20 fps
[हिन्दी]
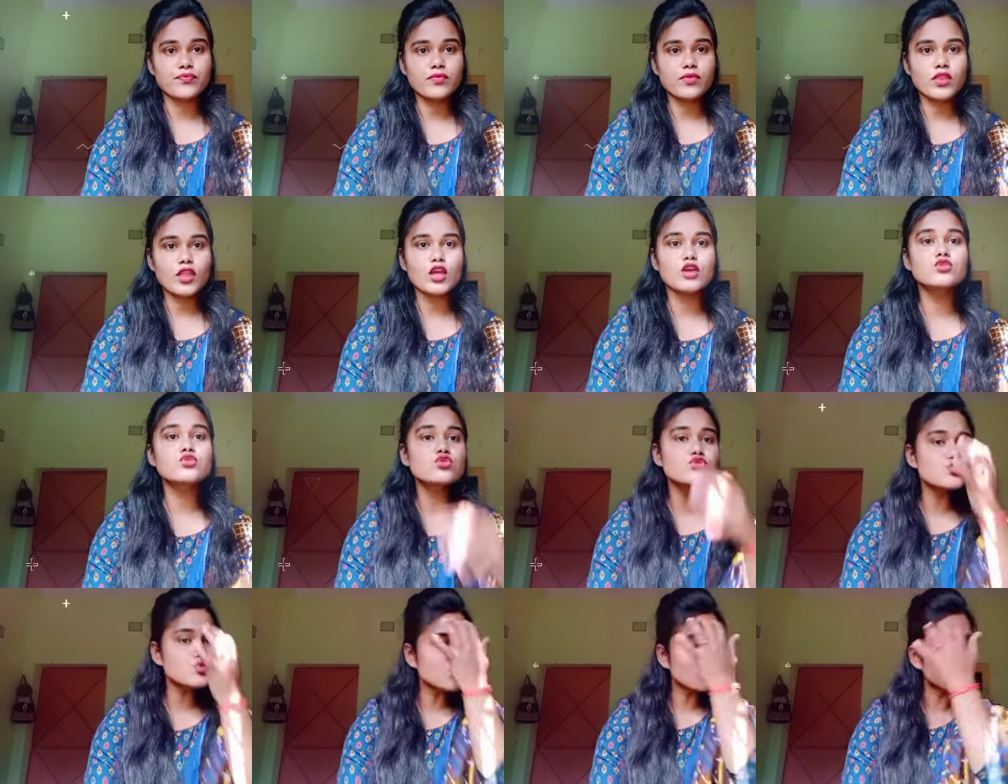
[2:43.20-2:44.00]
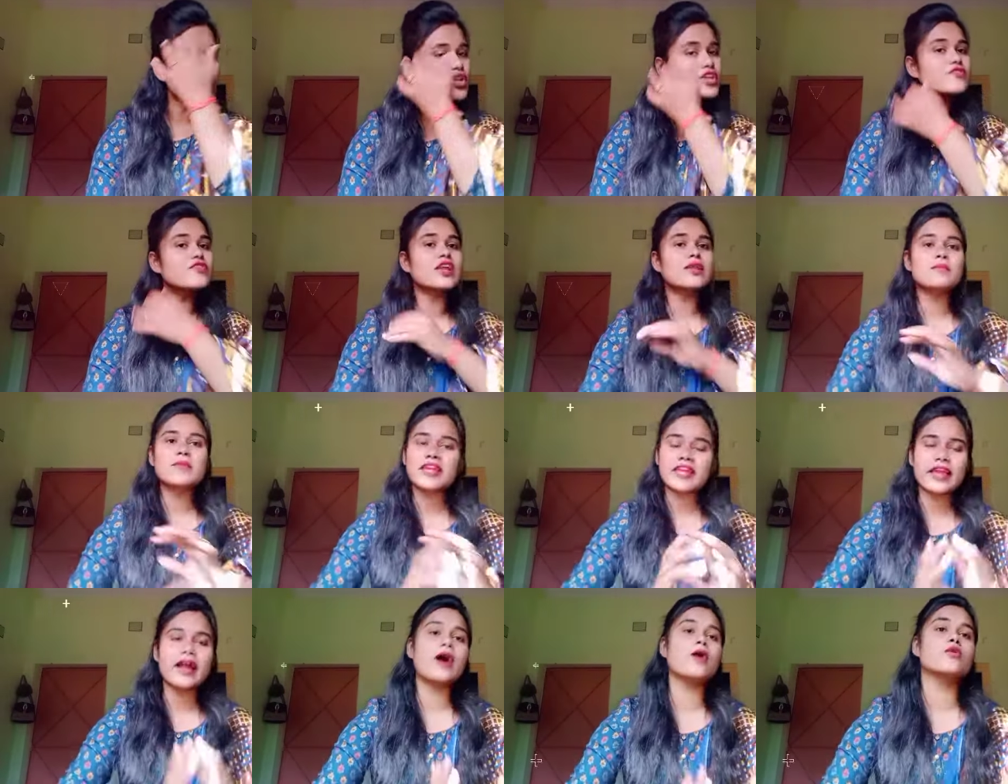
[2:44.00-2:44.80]
दोस्तों नोनी फल में
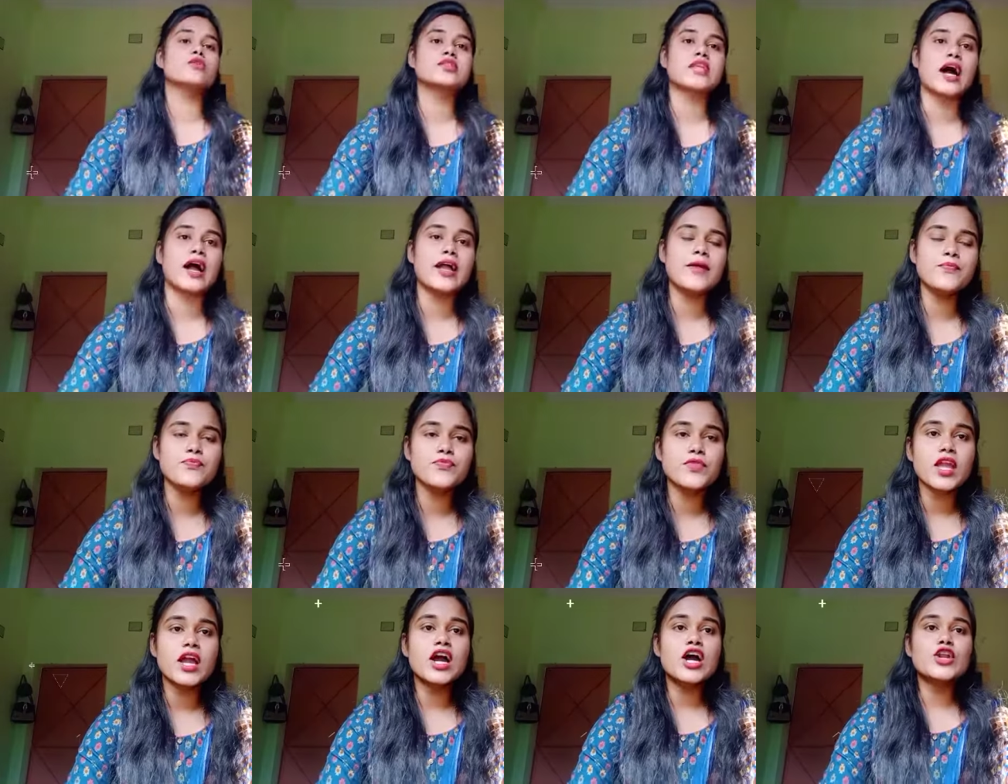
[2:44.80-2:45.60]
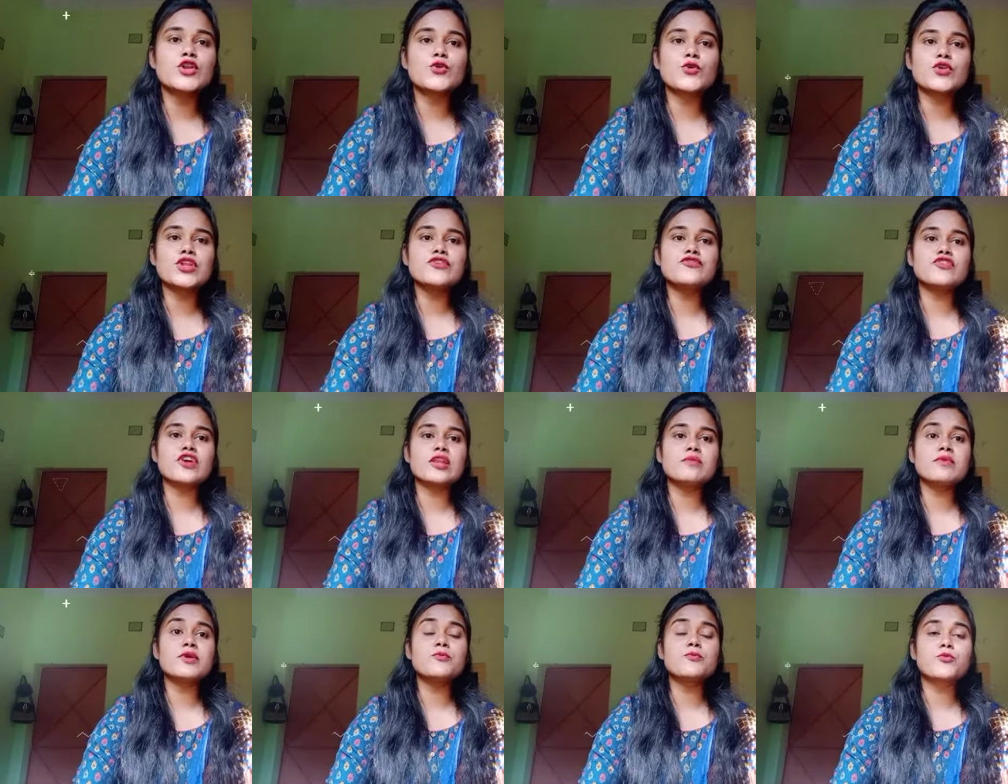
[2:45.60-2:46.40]
क्या होता है नोनी फल
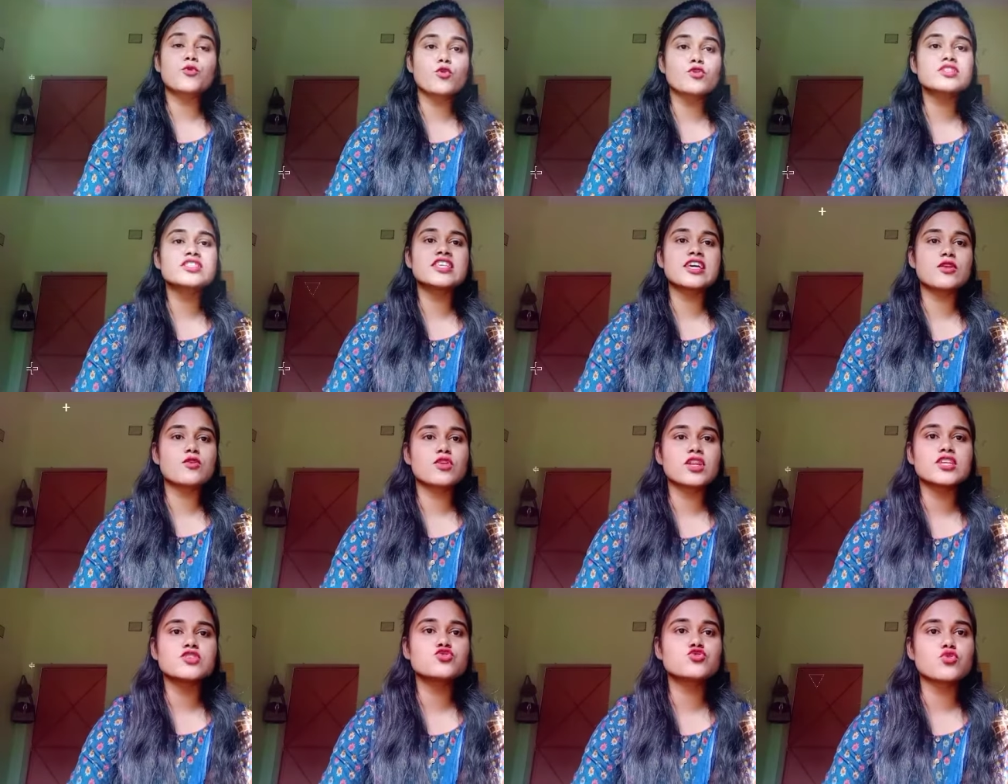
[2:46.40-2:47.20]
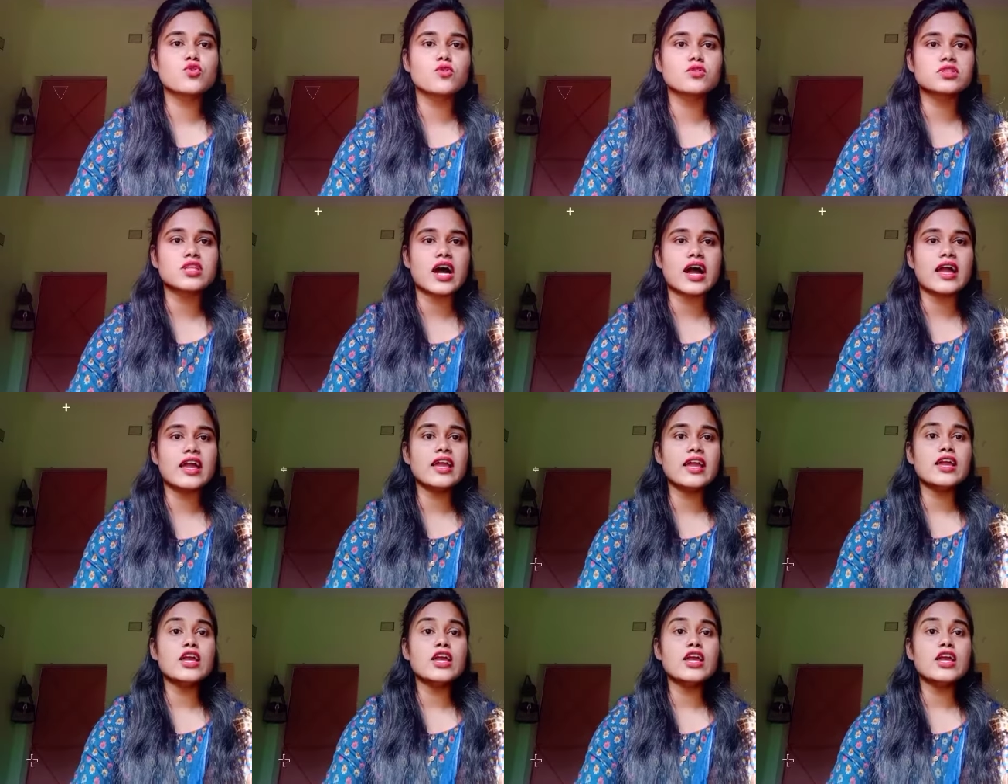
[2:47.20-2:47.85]
में प्रोजेरोनेस जो होता है